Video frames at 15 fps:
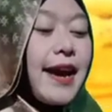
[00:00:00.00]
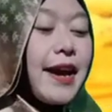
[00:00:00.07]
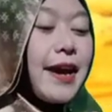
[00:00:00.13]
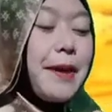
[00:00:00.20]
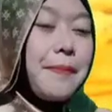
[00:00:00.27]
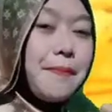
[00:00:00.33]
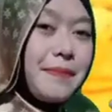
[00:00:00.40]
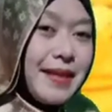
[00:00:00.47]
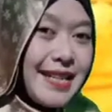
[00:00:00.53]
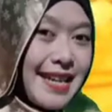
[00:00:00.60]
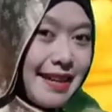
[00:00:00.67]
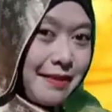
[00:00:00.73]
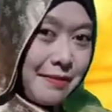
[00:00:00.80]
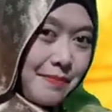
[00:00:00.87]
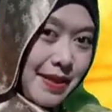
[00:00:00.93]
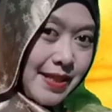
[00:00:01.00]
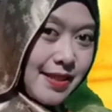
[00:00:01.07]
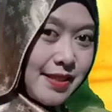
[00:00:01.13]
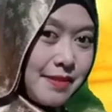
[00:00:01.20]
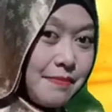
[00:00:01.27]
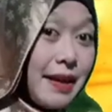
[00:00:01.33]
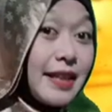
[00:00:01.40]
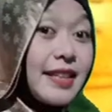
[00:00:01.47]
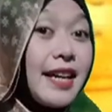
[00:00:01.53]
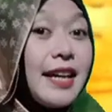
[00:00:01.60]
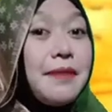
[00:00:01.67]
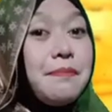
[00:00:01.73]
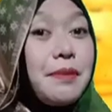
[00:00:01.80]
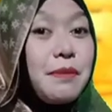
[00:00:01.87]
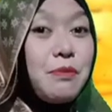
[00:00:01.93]
Epidermis,
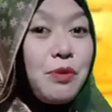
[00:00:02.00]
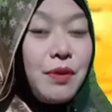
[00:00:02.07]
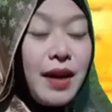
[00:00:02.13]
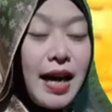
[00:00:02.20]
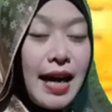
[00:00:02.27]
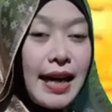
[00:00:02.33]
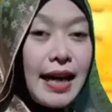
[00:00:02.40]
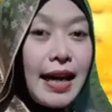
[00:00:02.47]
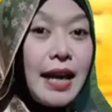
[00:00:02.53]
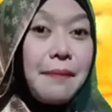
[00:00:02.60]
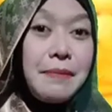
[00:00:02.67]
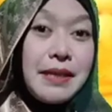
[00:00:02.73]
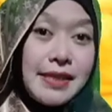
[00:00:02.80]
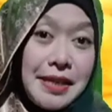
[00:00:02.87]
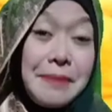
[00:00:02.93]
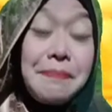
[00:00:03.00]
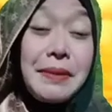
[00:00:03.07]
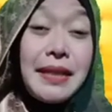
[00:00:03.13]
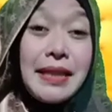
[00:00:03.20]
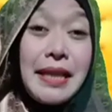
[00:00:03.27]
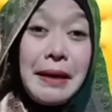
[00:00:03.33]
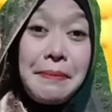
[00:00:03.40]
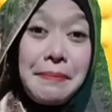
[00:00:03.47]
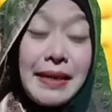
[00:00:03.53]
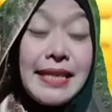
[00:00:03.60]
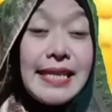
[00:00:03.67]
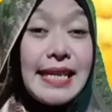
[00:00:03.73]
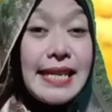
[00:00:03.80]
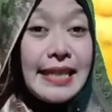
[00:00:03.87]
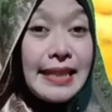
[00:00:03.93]
bagian permukaan, lapisan pertama
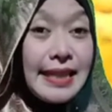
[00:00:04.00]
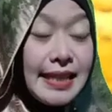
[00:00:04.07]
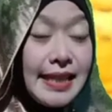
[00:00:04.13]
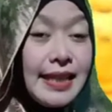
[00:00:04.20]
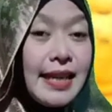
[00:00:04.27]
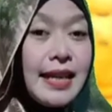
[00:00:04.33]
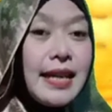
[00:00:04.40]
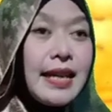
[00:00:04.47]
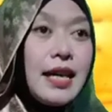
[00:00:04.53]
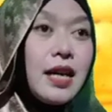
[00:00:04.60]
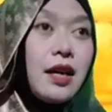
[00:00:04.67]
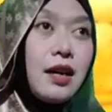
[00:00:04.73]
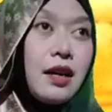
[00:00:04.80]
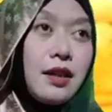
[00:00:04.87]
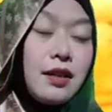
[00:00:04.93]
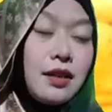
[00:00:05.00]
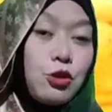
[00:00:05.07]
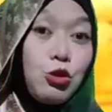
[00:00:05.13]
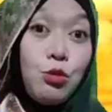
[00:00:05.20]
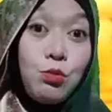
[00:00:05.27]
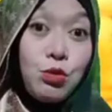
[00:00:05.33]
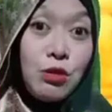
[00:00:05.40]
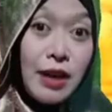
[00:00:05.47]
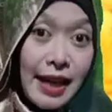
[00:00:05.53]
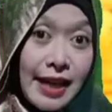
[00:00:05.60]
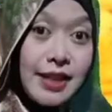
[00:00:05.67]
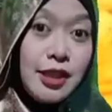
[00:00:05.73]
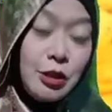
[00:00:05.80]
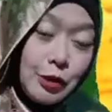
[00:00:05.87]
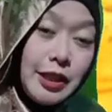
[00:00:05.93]
dari uh,
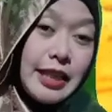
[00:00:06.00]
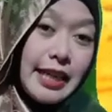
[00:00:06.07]
tumbuhan itu